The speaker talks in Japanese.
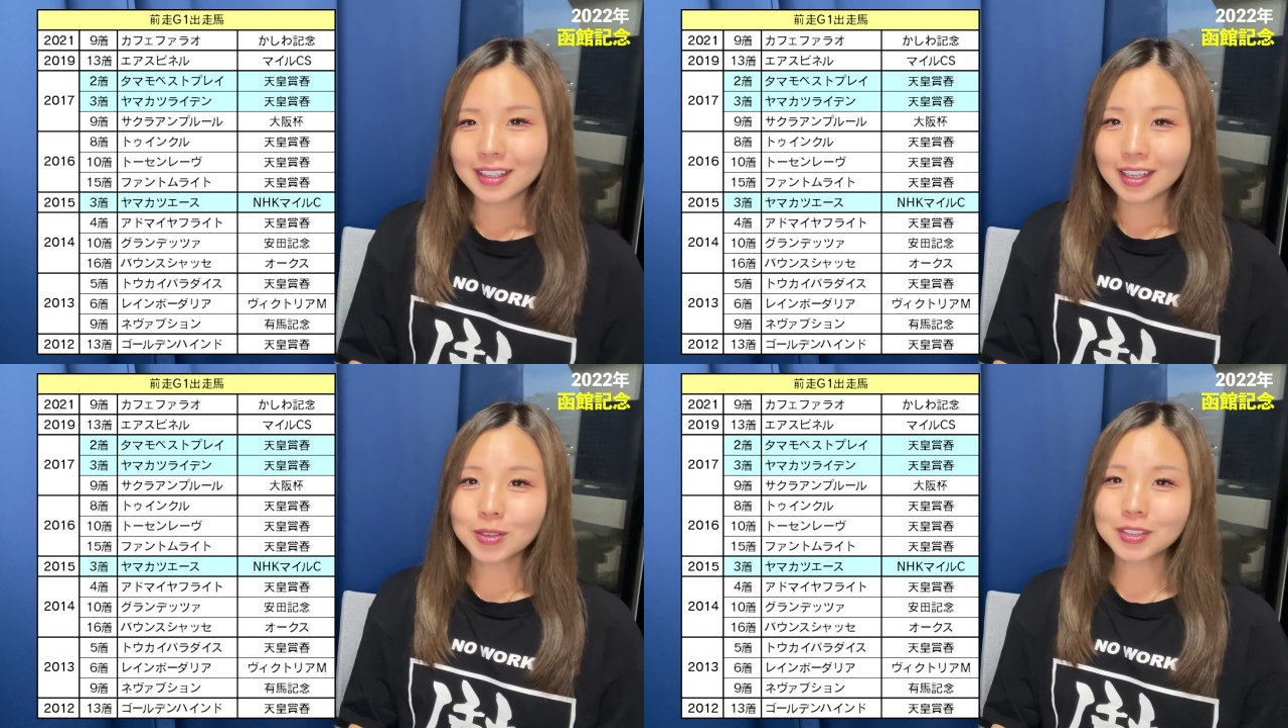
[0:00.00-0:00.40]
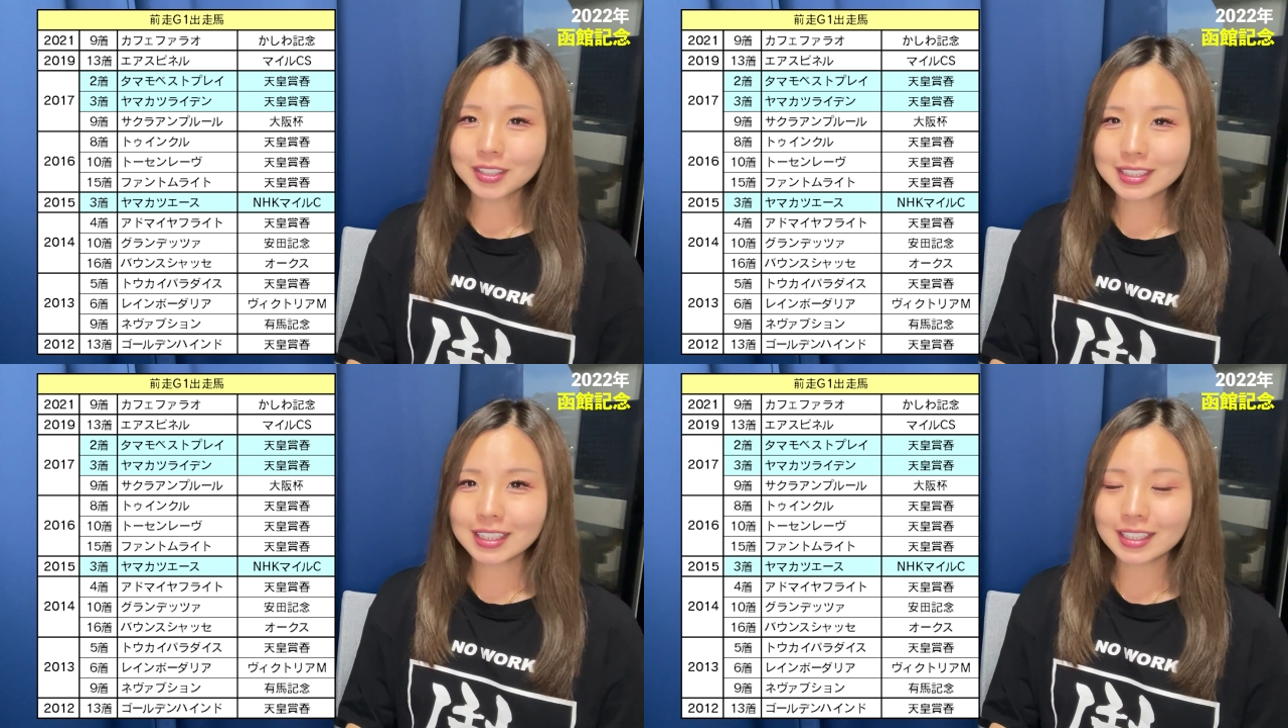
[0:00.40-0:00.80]
今
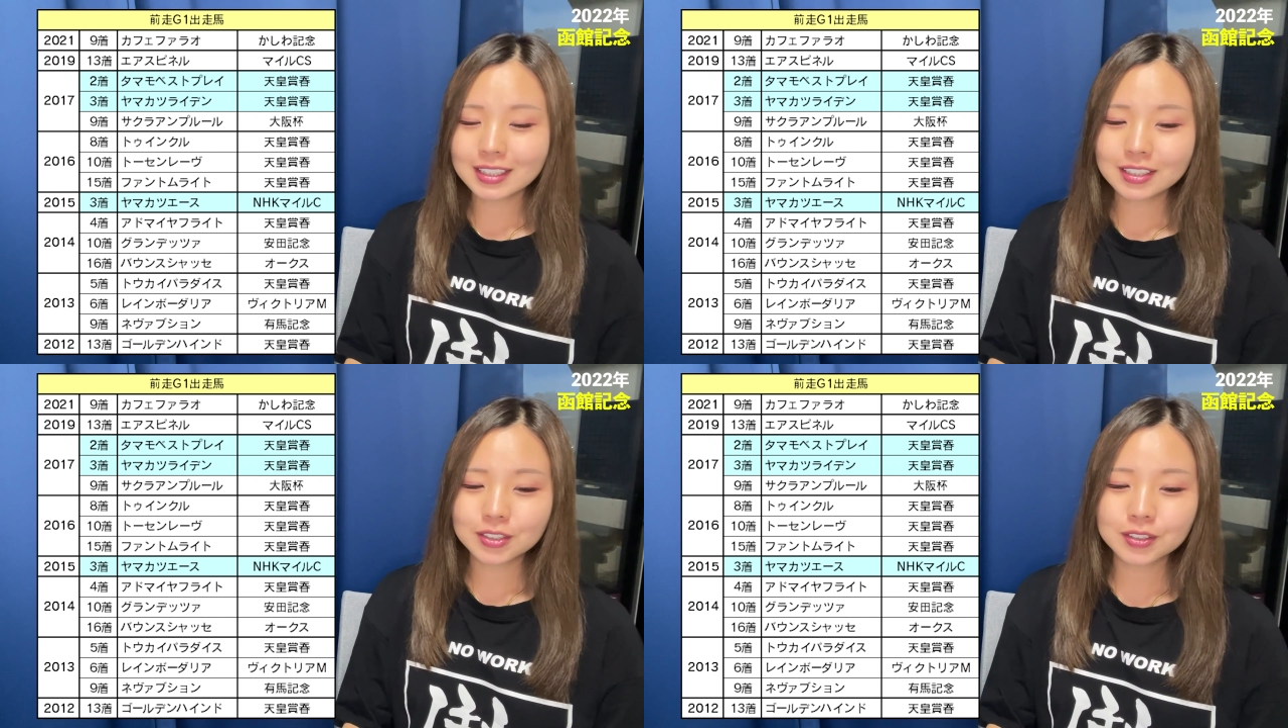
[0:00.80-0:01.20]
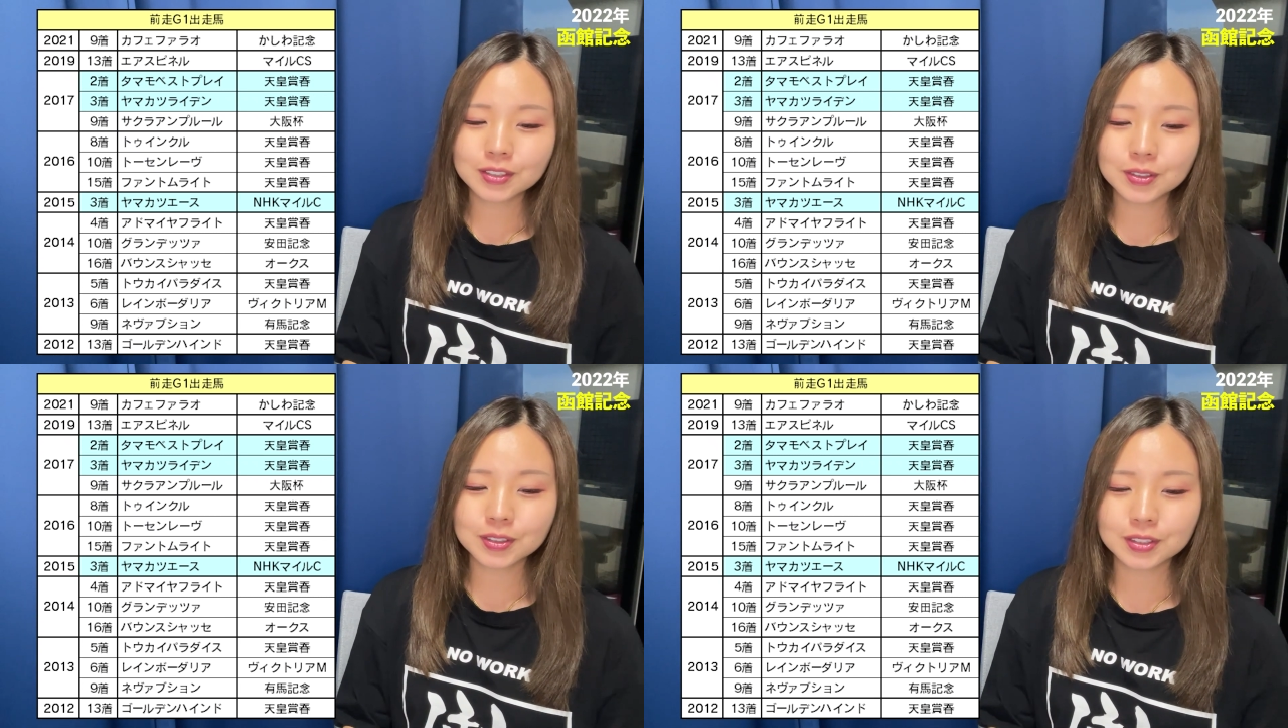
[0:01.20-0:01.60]
年
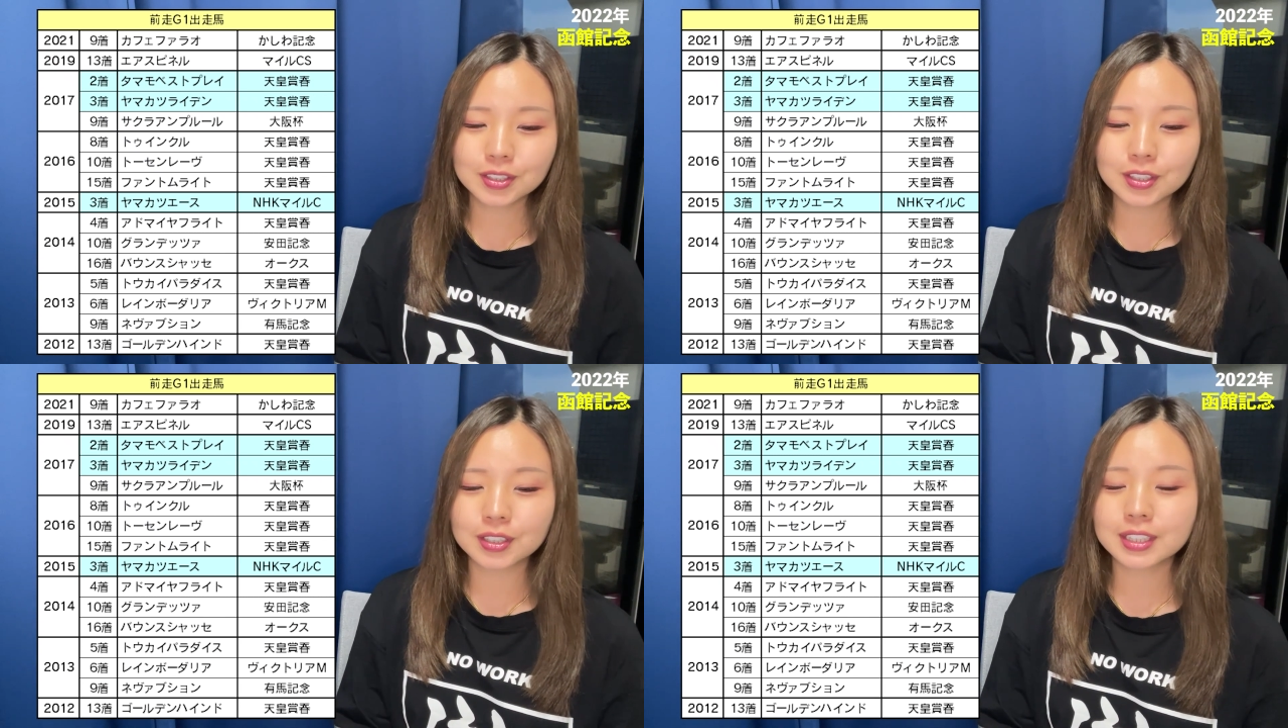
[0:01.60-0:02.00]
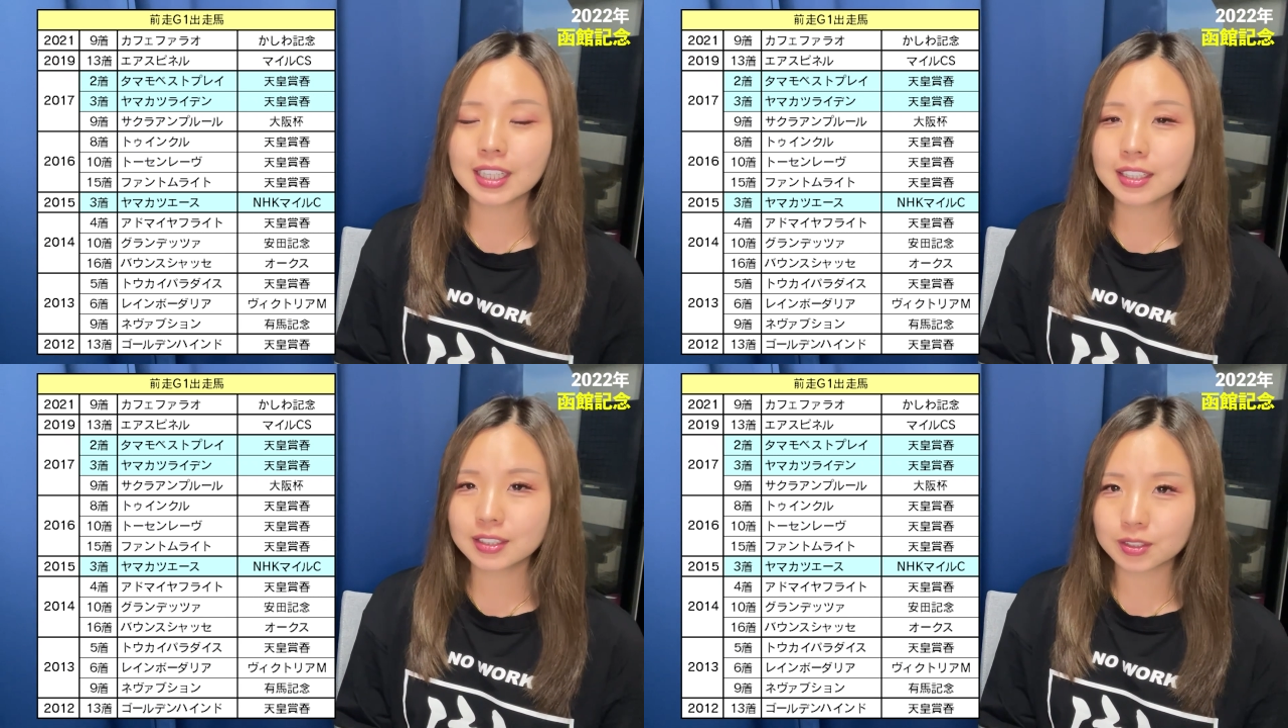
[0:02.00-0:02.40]
出走する
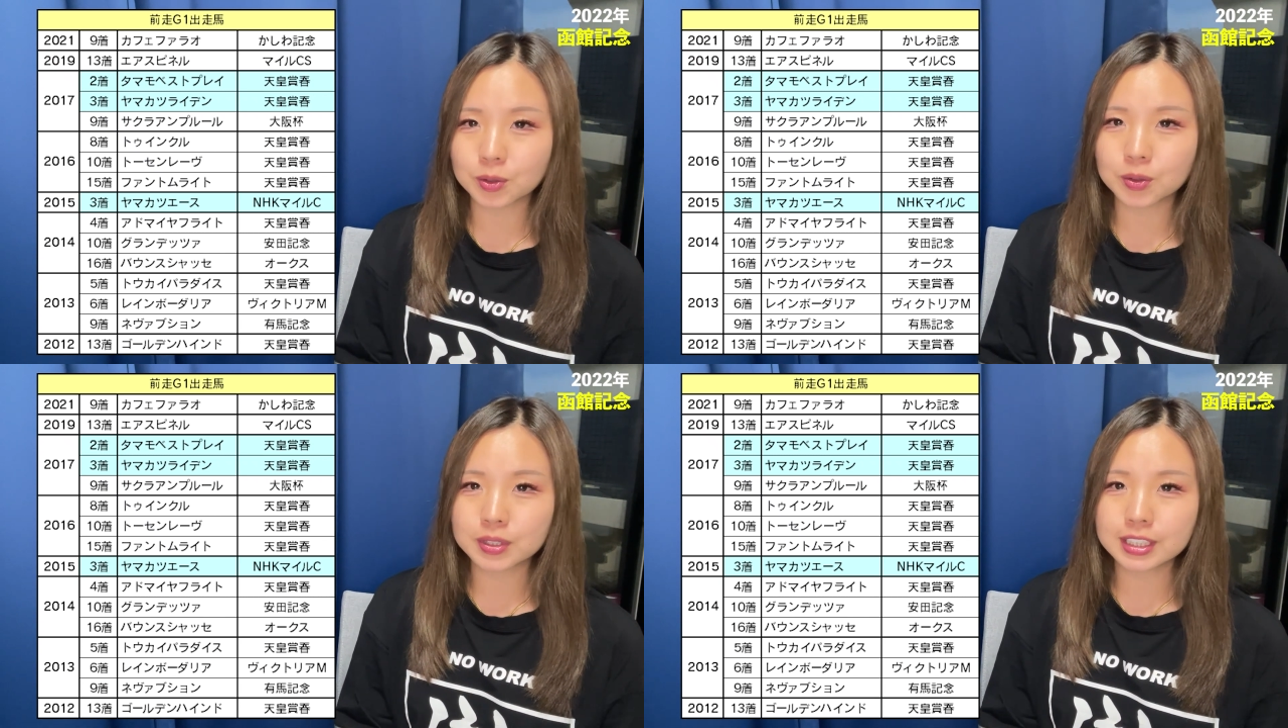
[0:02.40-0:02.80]
前走